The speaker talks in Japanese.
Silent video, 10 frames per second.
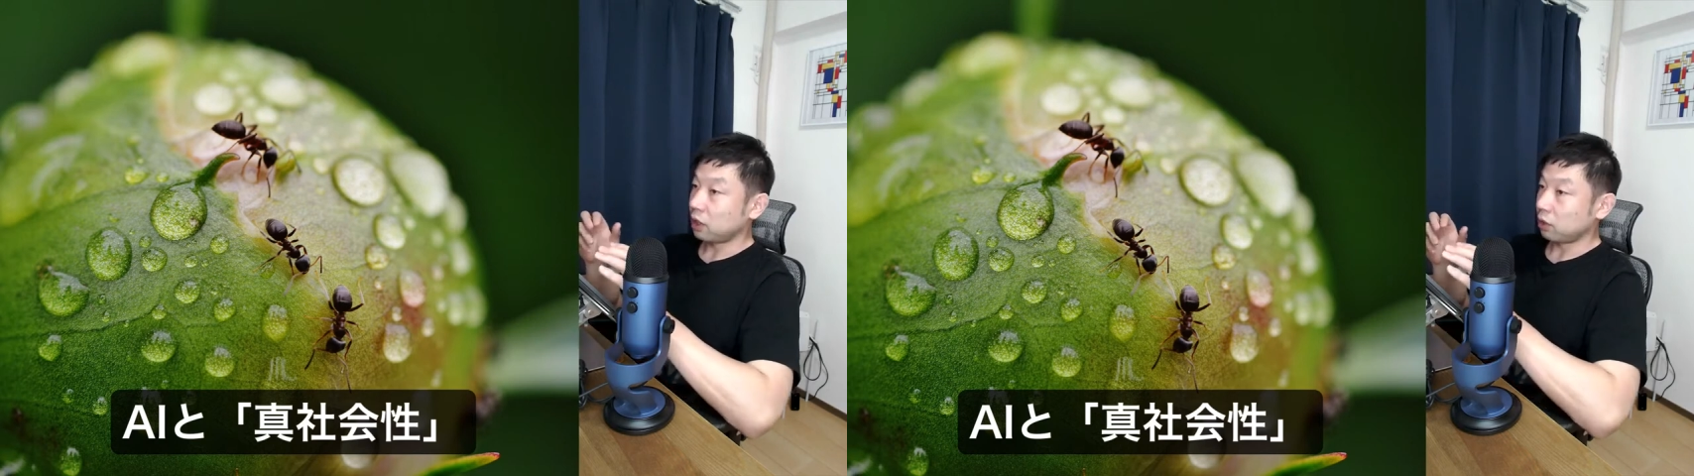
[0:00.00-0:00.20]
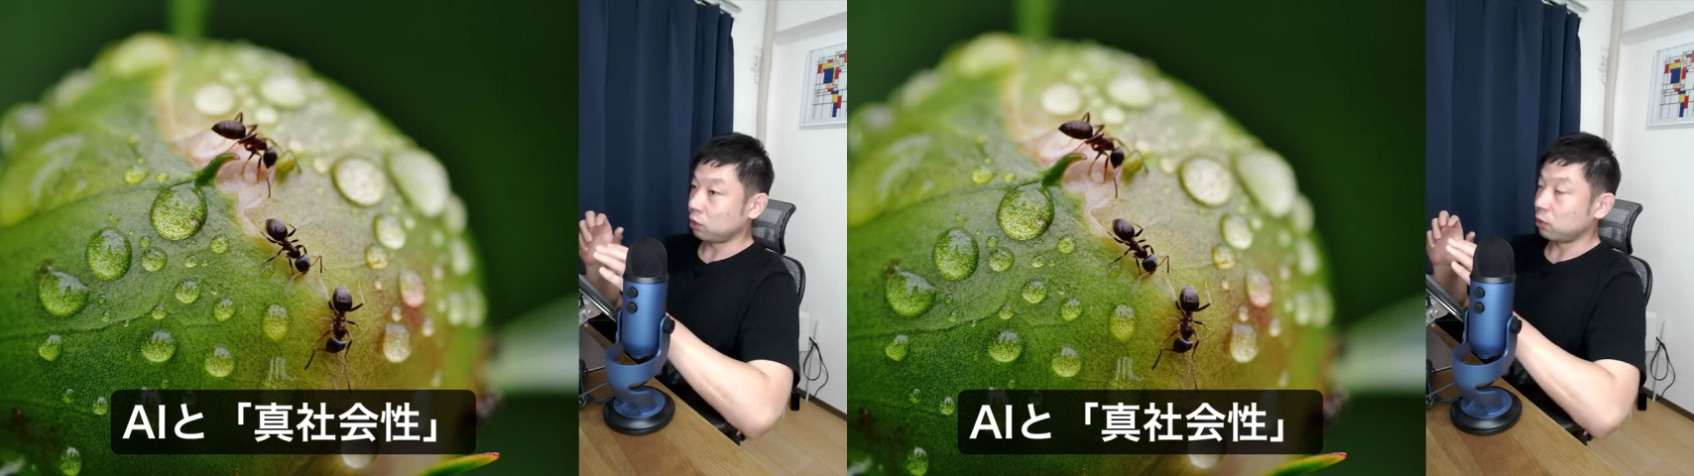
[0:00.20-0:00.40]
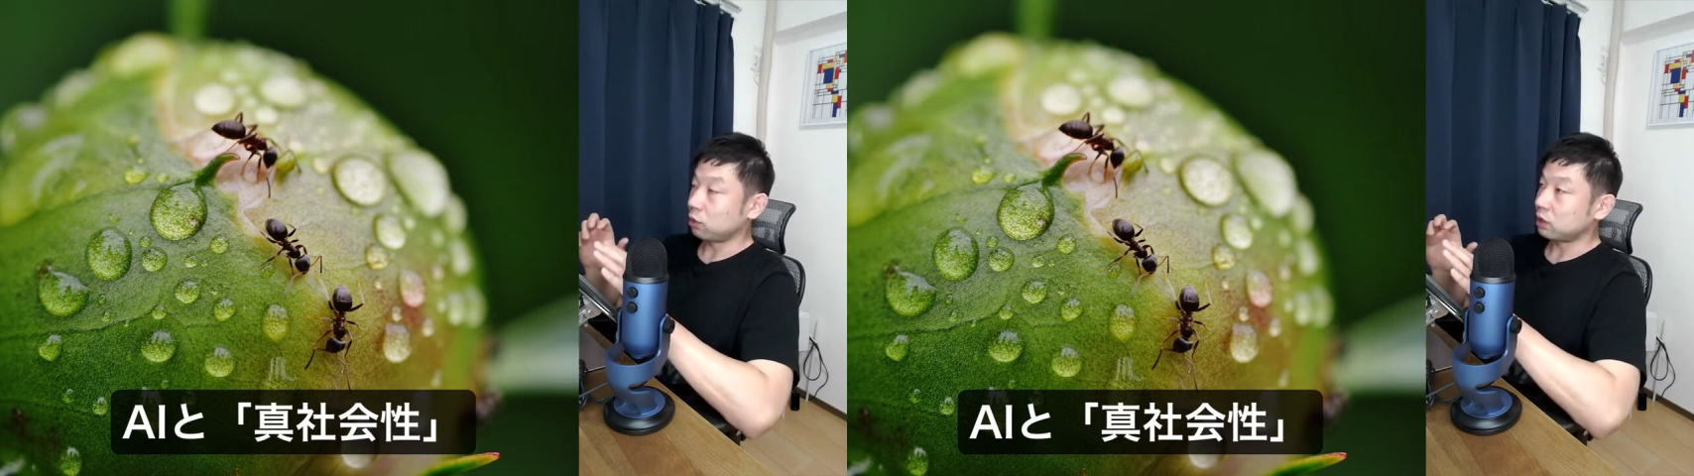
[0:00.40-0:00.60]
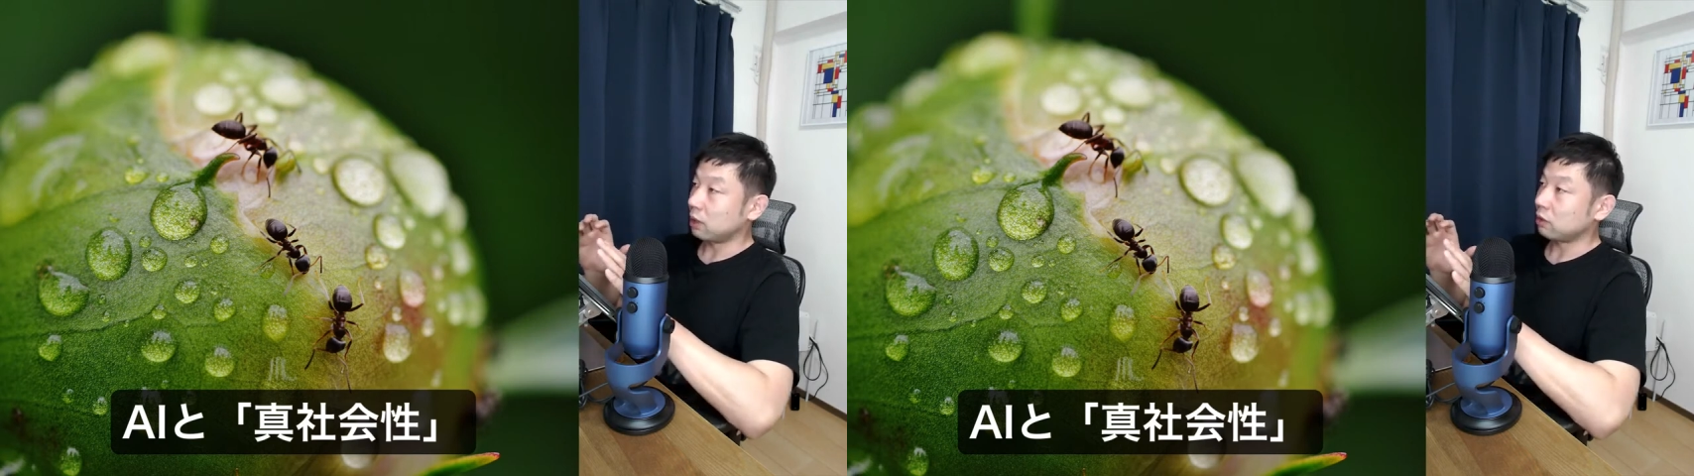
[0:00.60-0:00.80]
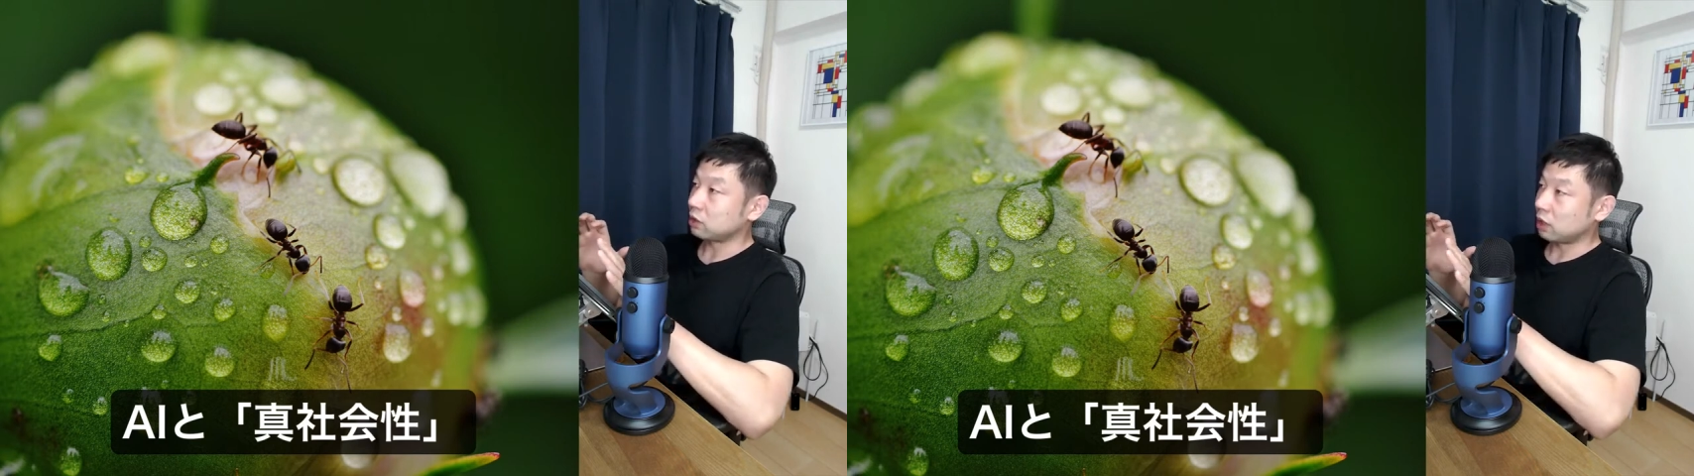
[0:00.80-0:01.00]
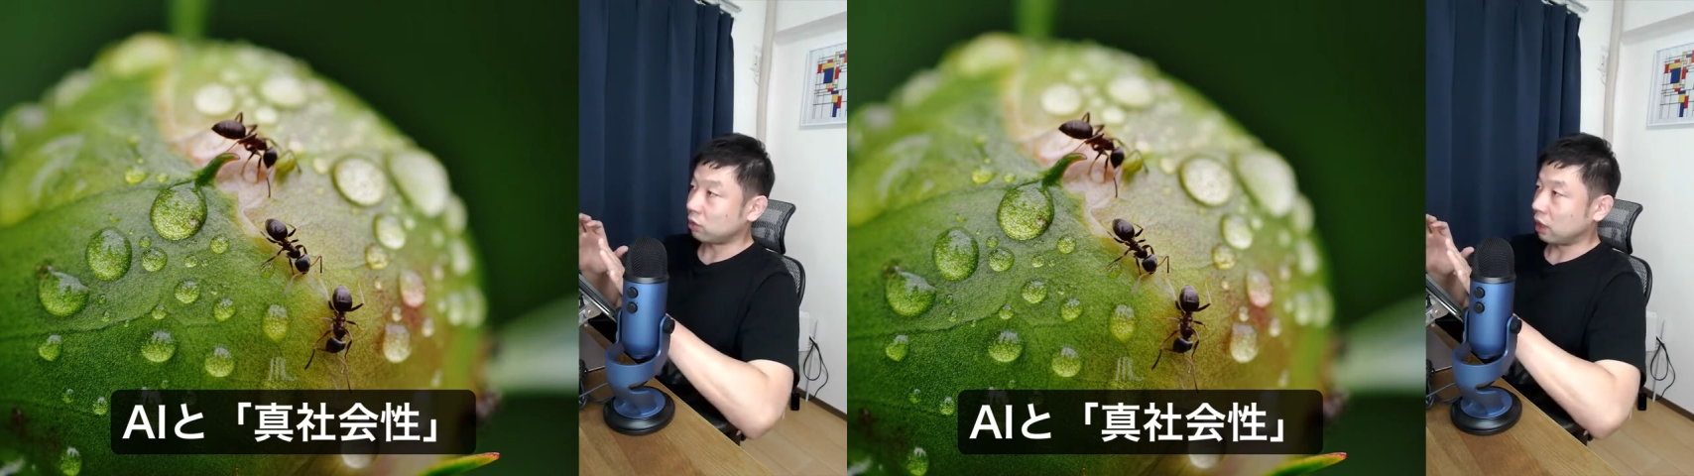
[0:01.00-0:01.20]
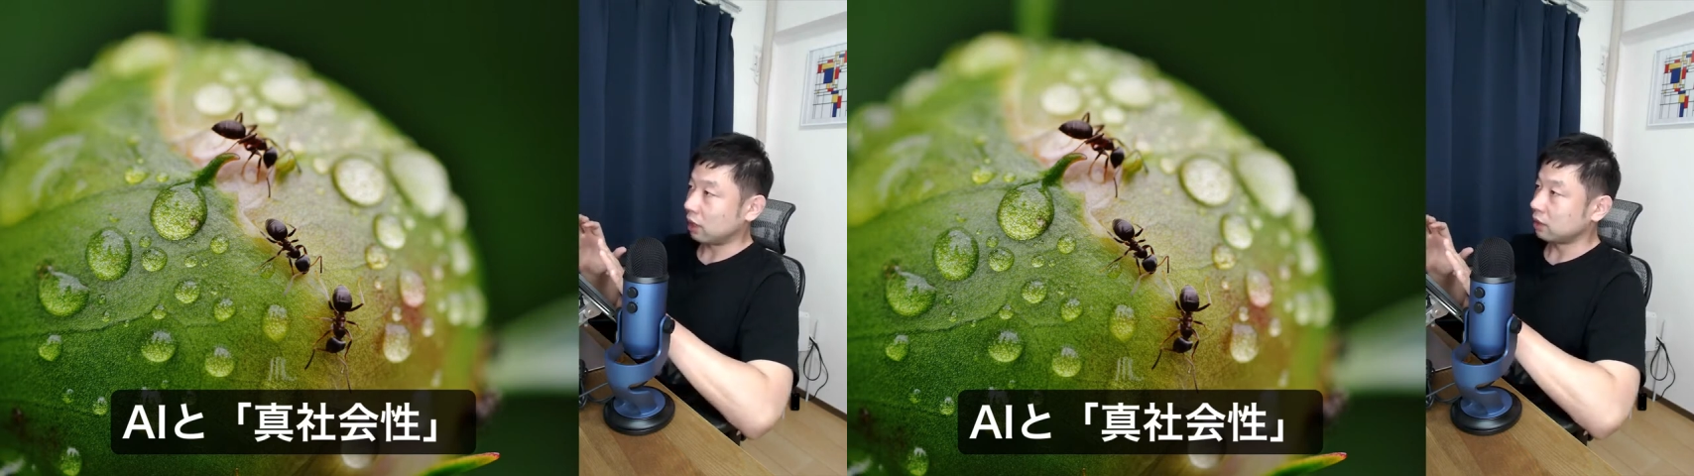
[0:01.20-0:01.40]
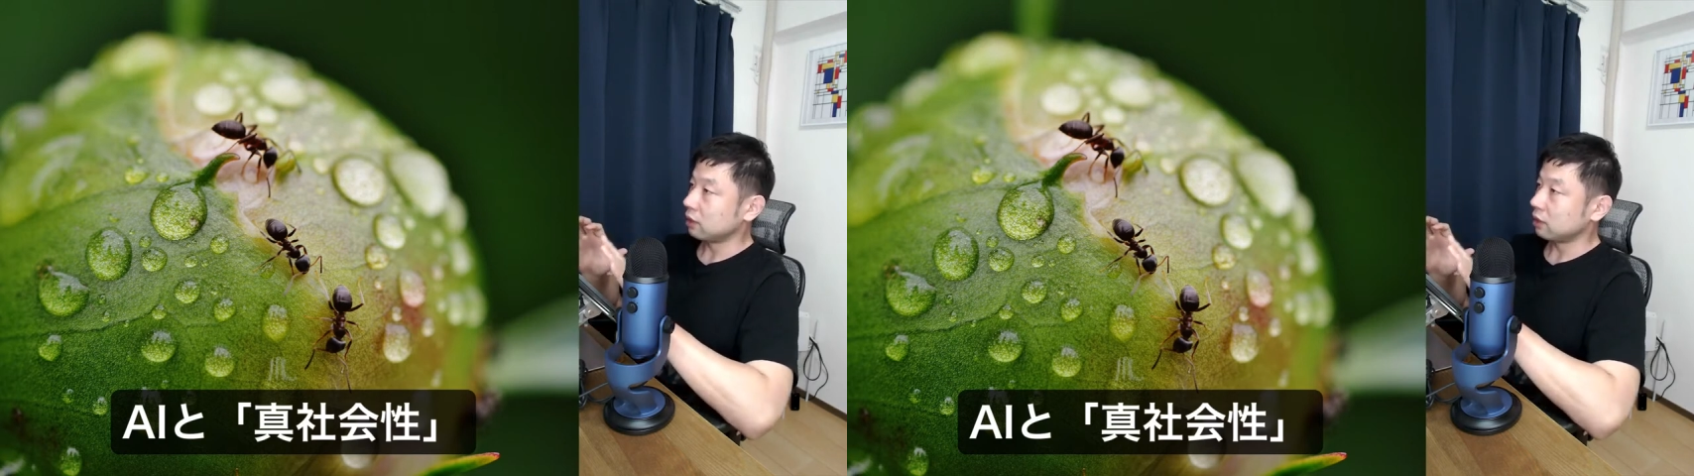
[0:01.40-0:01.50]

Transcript: 子供の世話をしたりとか、